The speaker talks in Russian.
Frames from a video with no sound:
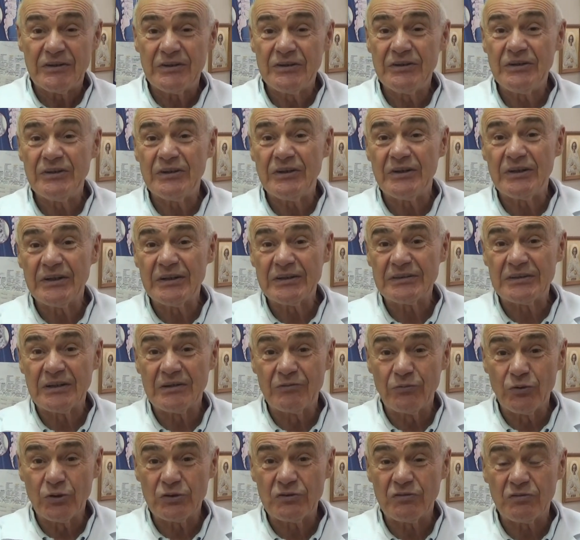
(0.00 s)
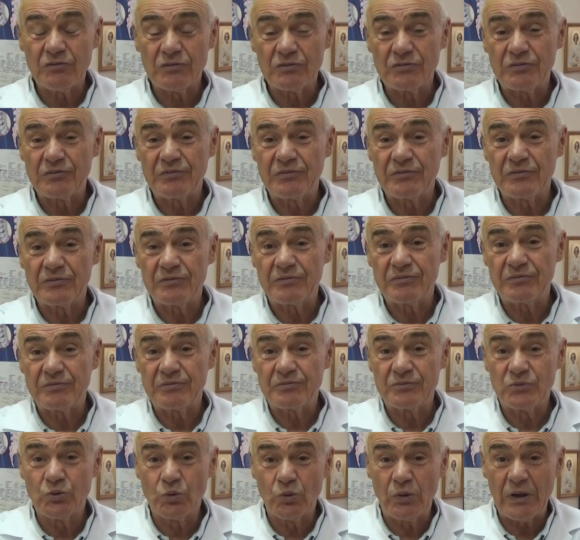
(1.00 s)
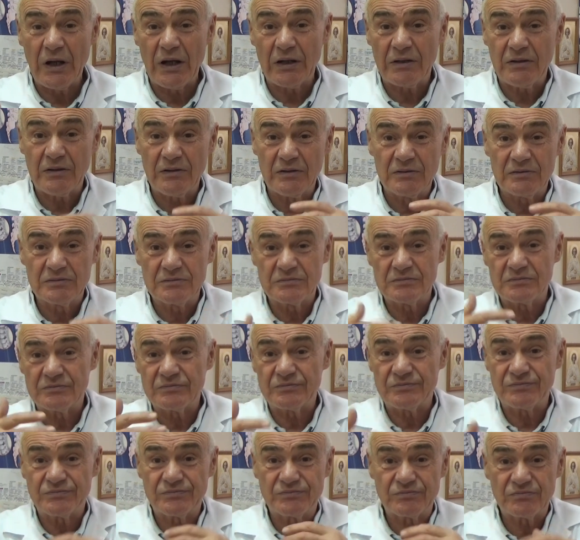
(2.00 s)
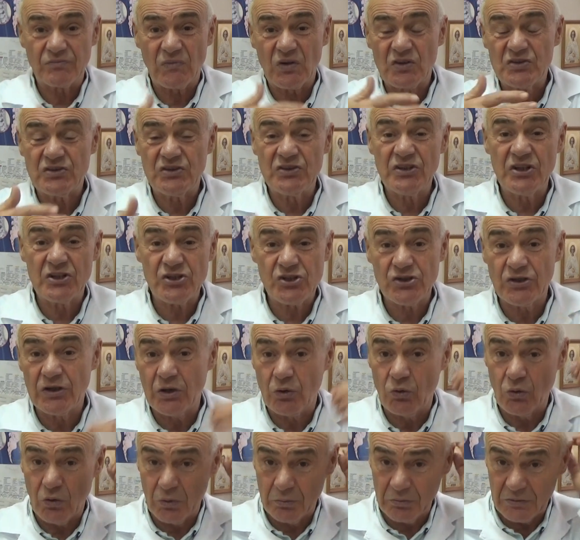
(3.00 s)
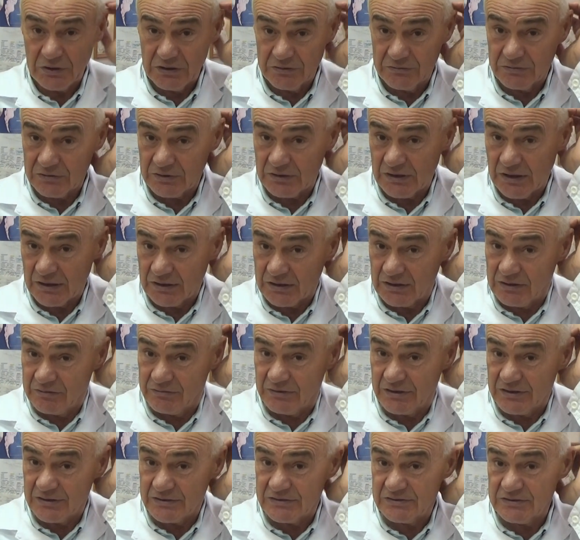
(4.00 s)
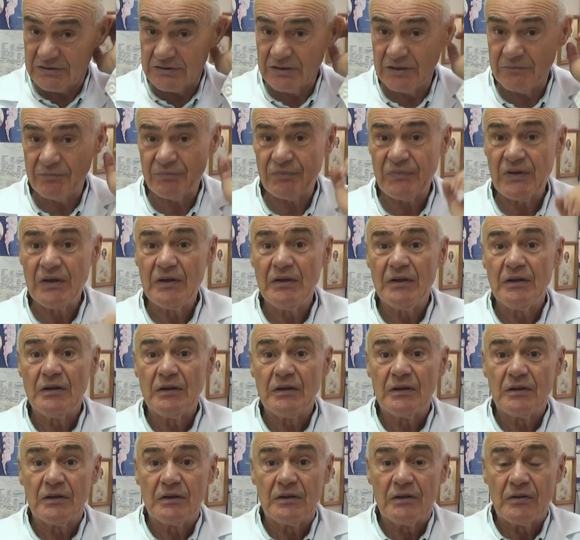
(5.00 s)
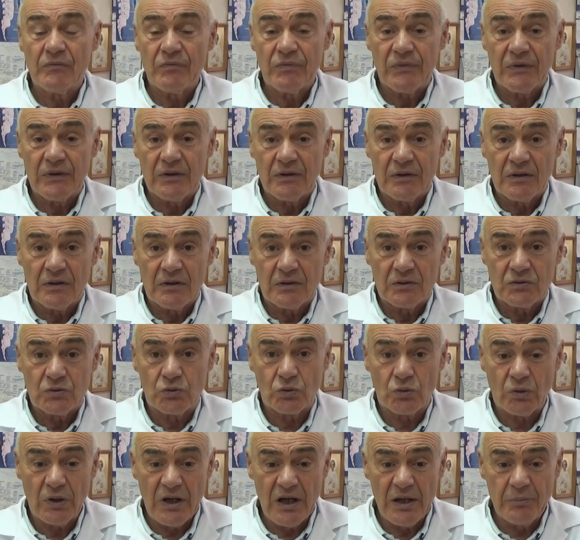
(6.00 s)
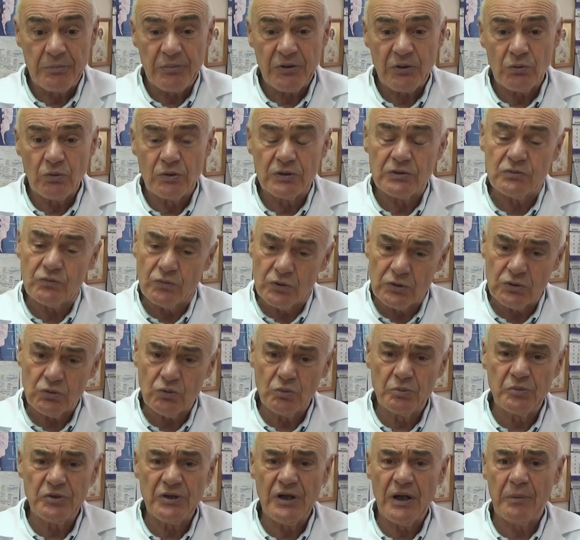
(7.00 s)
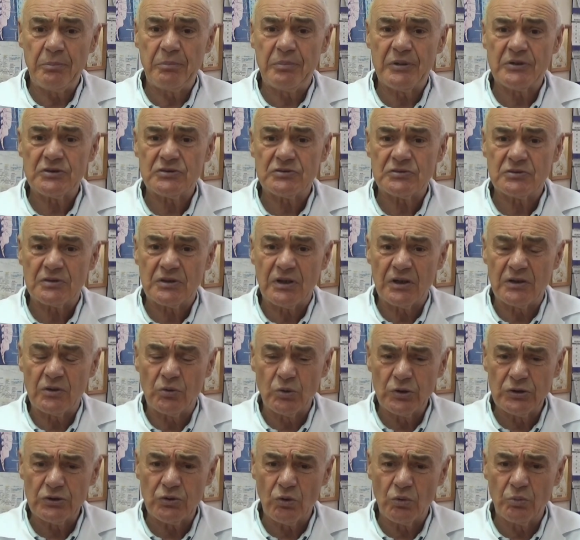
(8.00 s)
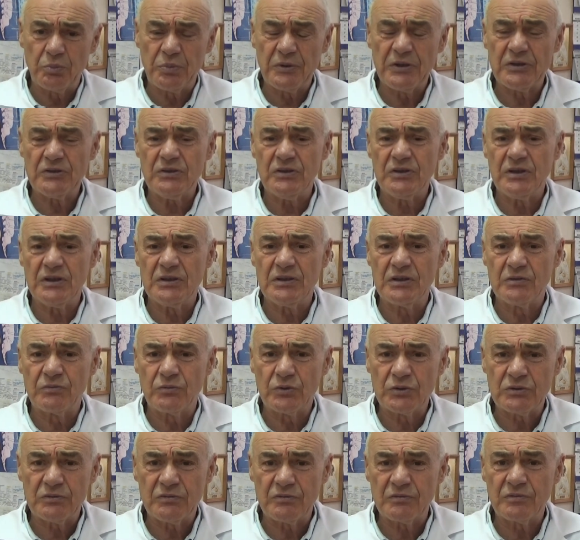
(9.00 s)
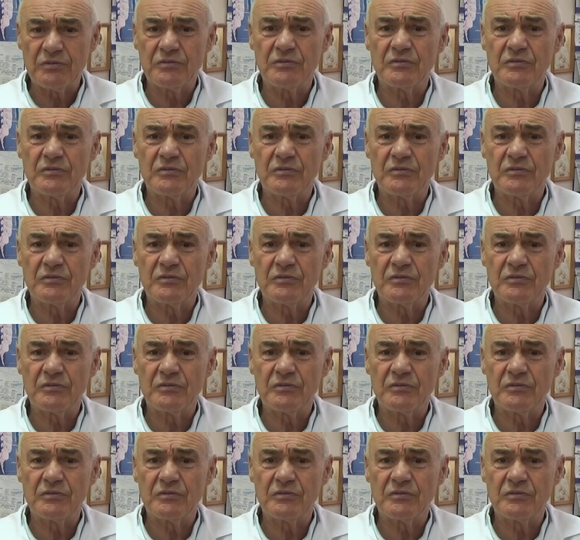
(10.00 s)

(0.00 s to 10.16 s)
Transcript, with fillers: И это вот, ну как, э, снежный ком, как говорится, да, Другая приходит, вот у меня какое-то уплотнение, вот